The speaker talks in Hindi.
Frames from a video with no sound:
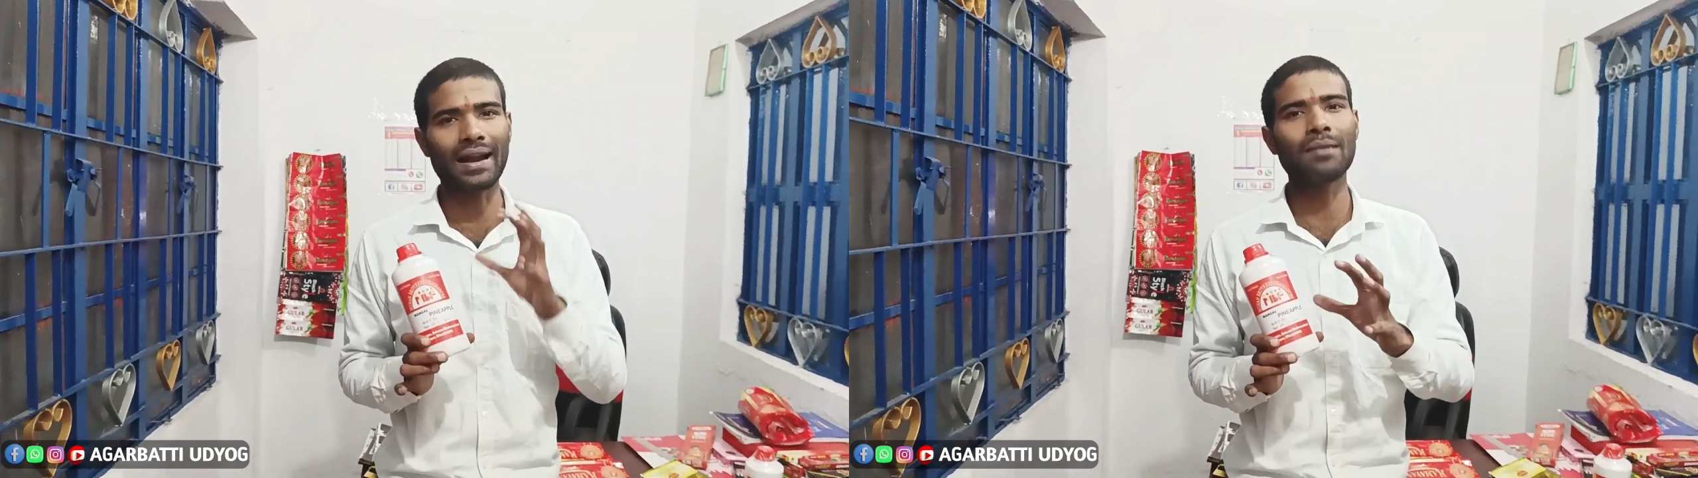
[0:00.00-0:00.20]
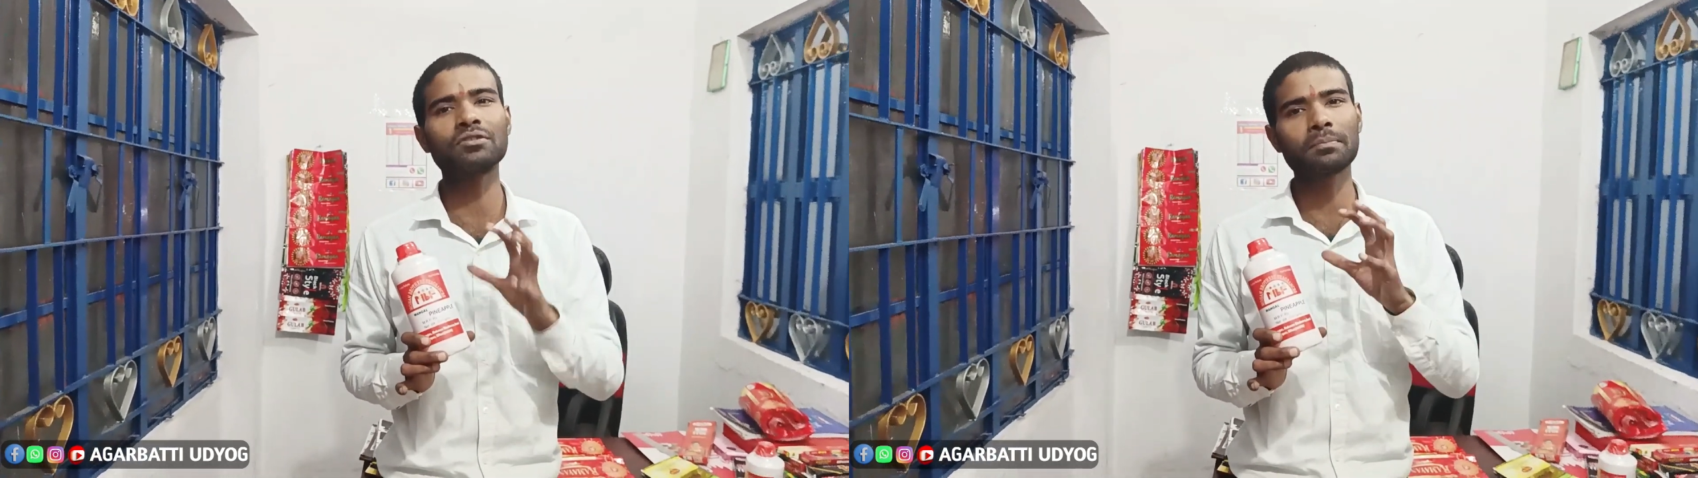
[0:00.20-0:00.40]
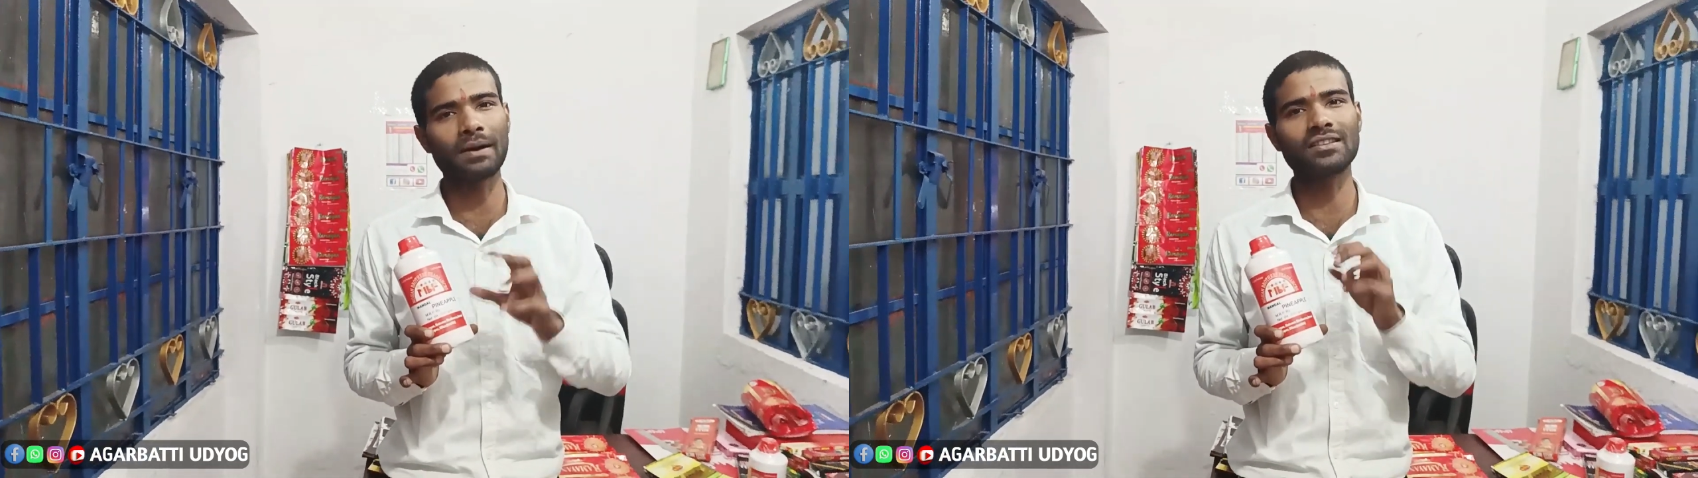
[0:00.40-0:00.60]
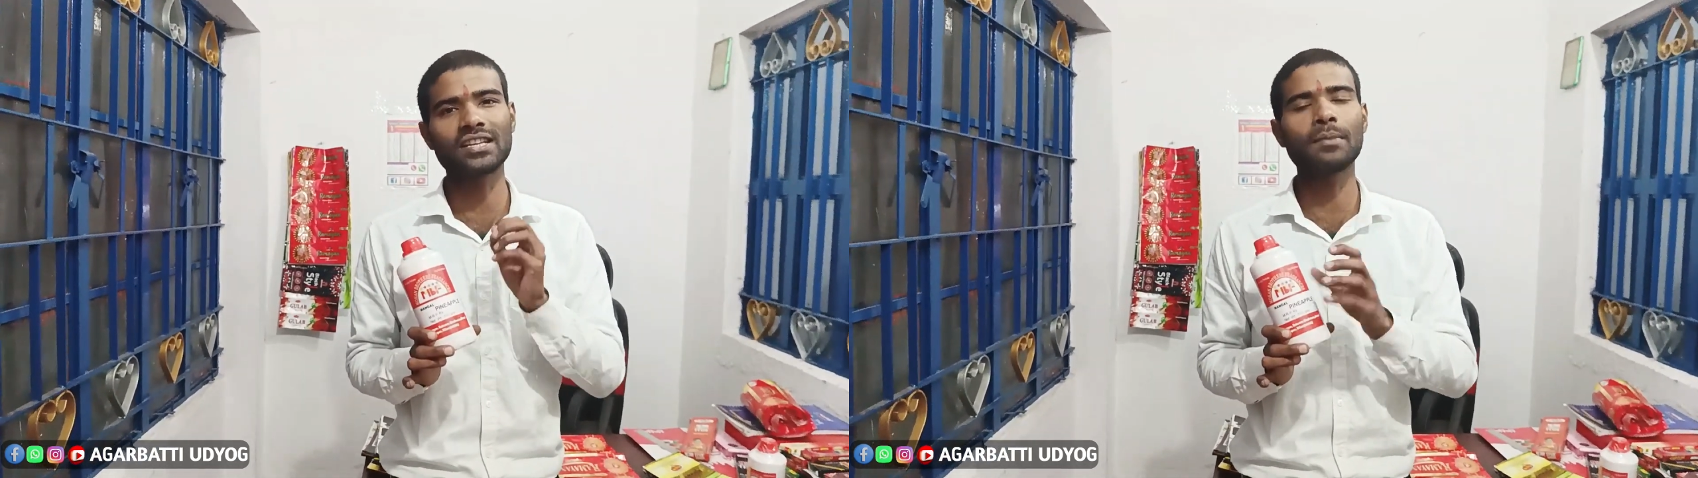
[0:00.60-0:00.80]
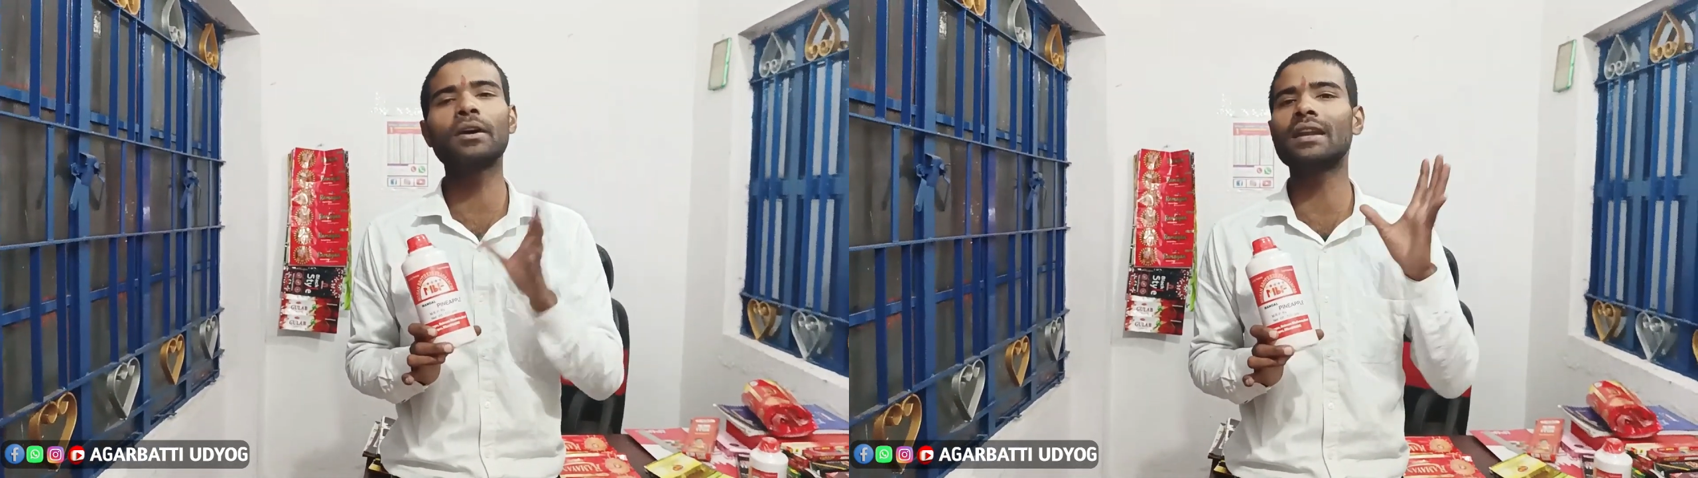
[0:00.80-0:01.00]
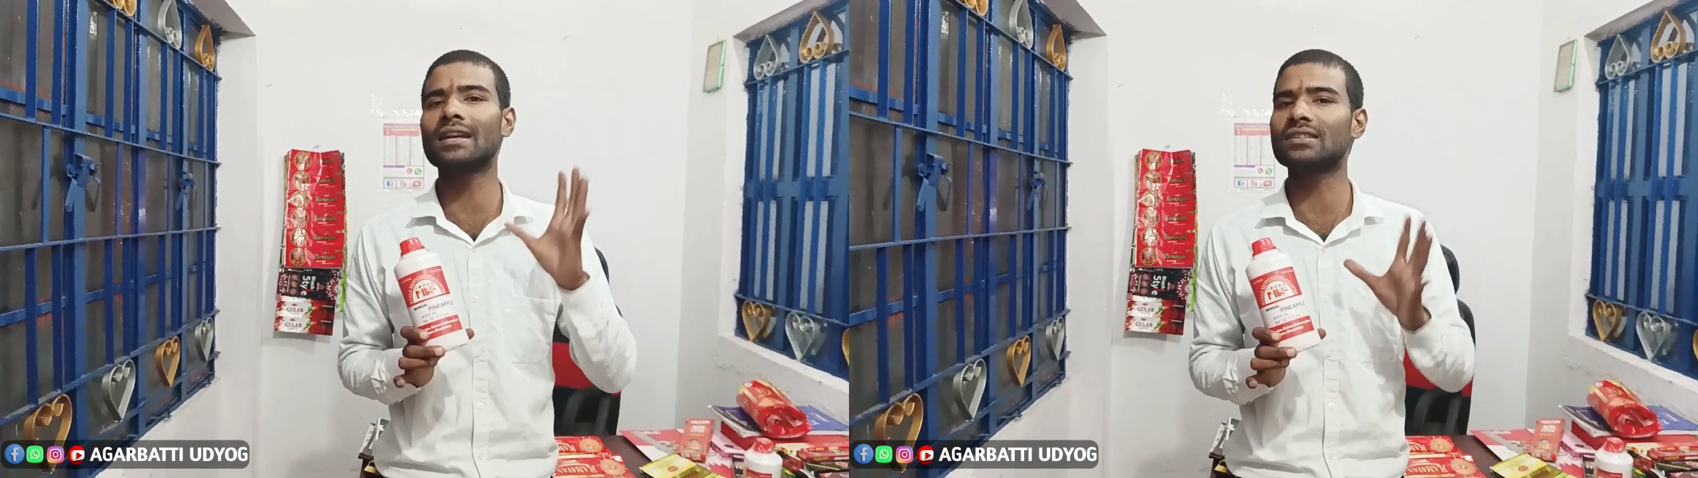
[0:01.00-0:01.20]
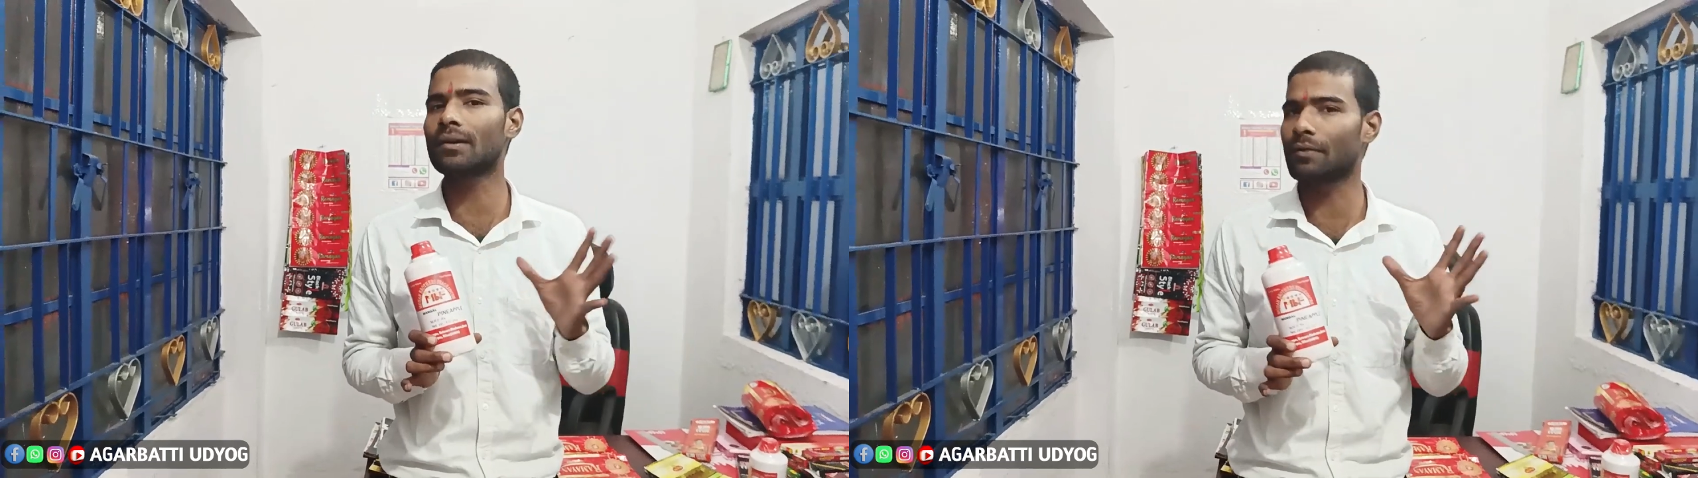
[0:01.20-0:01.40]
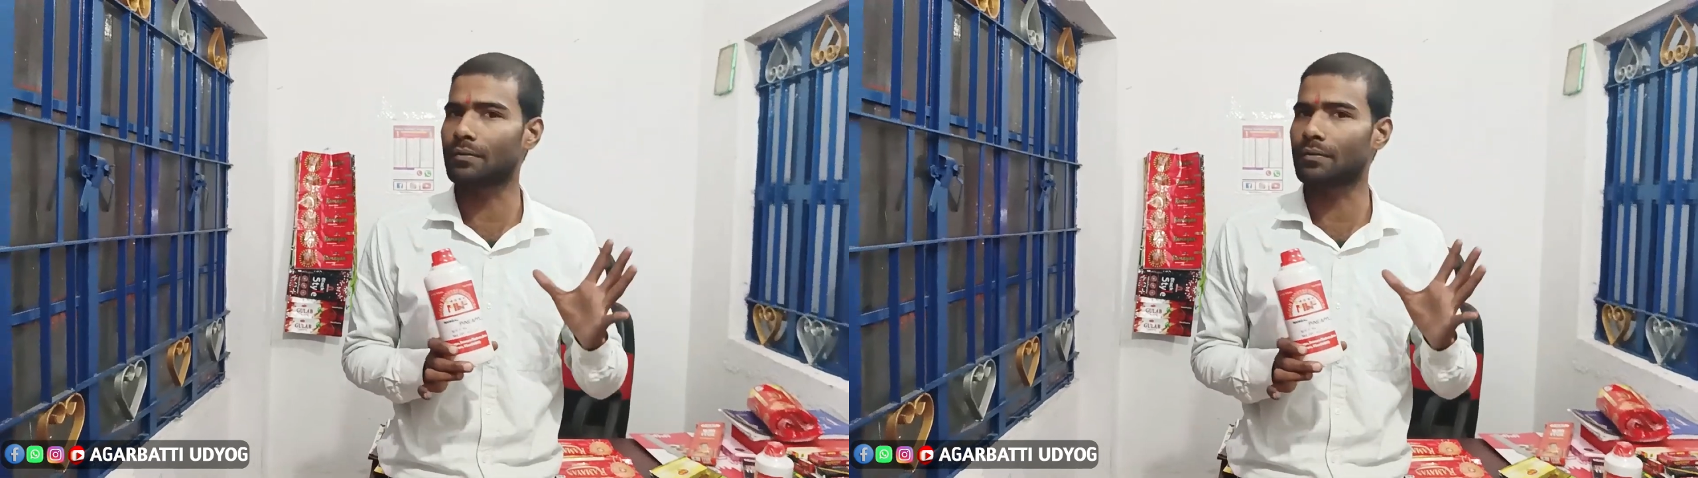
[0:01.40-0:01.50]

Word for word: आराम से पाँच छः महीना इसका